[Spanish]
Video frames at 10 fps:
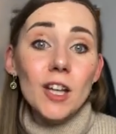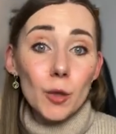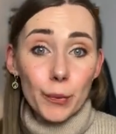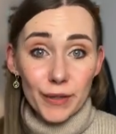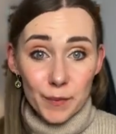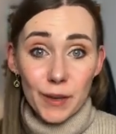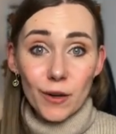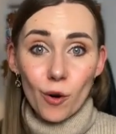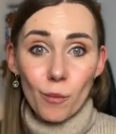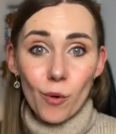Lo puedes
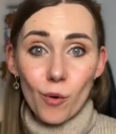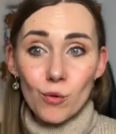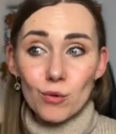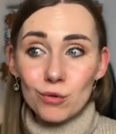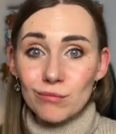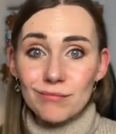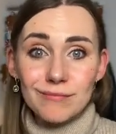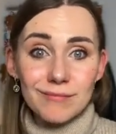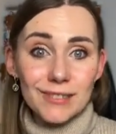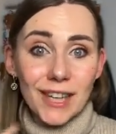ver como
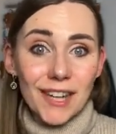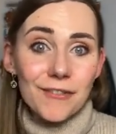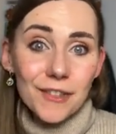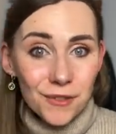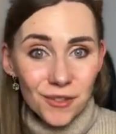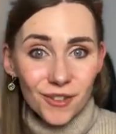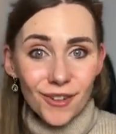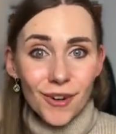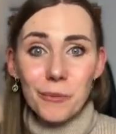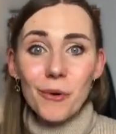un
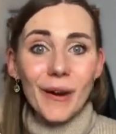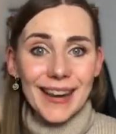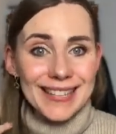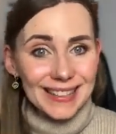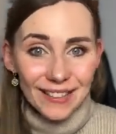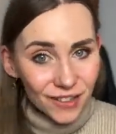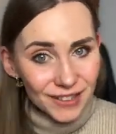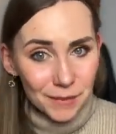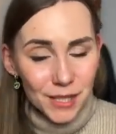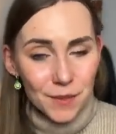sacrificio, como un castigo a
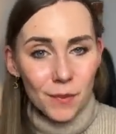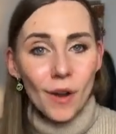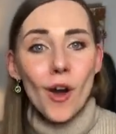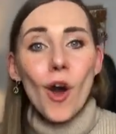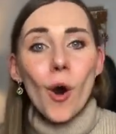ti mismo,